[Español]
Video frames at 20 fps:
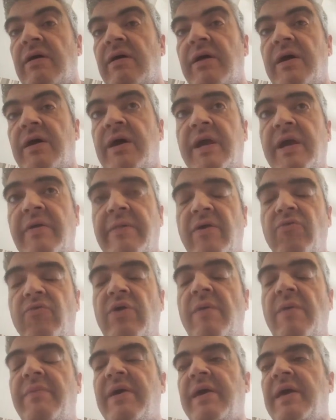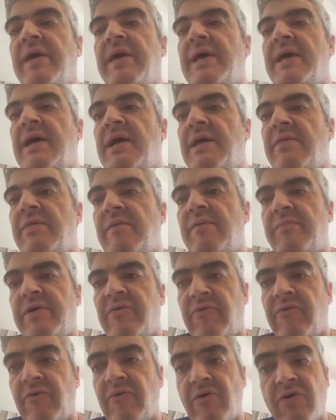en que tengo una pequeña
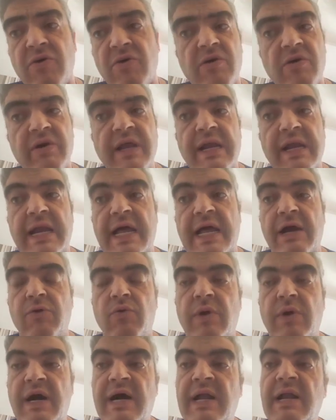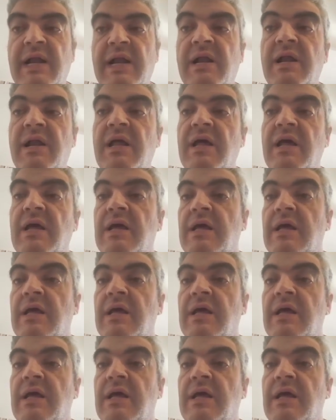depresión, en la cual